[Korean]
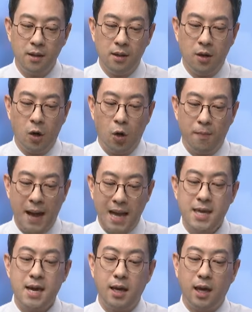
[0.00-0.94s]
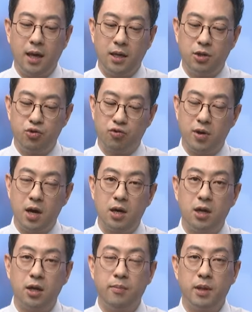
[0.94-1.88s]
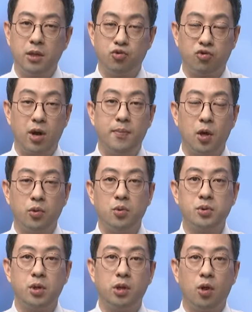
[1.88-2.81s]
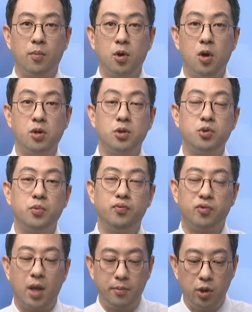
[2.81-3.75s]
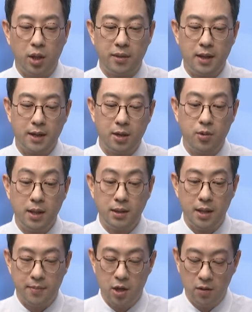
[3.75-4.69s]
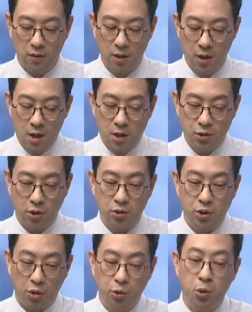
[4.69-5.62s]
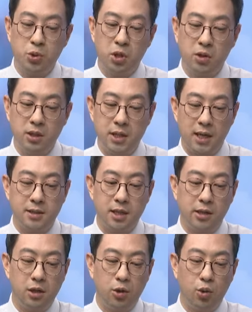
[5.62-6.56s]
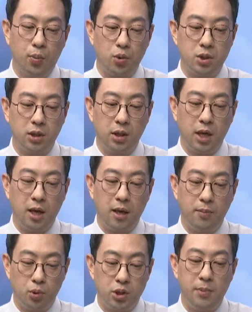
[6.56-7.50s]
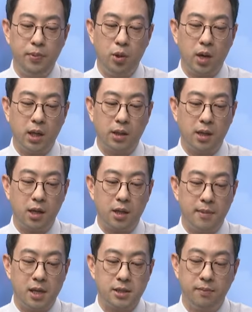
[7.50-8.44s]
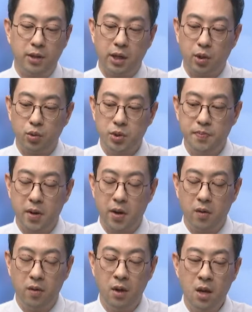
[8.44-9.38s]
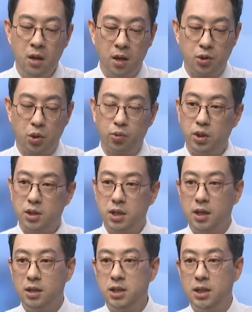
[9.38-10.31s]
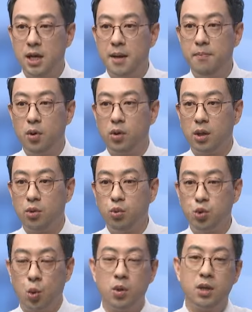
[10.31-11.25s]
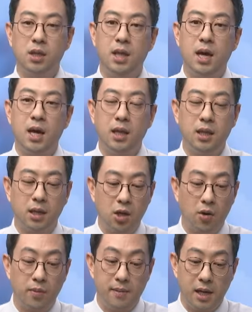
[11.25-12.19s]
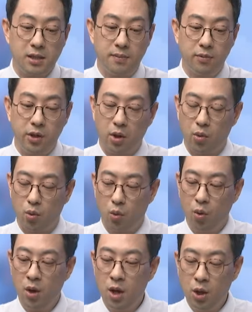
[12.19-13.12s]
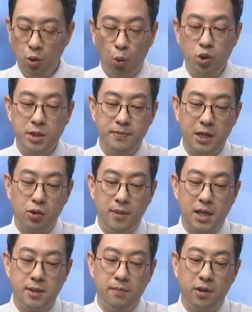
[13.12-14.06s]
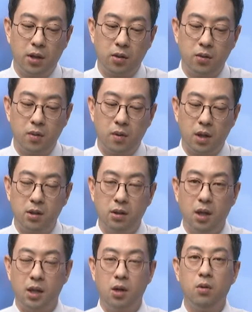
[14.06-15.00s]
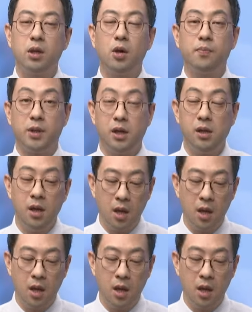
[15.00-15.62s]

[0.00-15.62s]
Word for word: 어, 만약에 이 주가 흐름이 주가 변동성이 너무 커서 좀 부담이 된다라고 한다면 전 전통적인 제약사들도 보시는 게 보실 필요가 있다라는 말씀을 드리고 싶어요. 저도 이제 지난번에도 종근당 같은 기업을 말씀드렸고 녹십자도 말씀드렸던 것 같은데 이런 기업들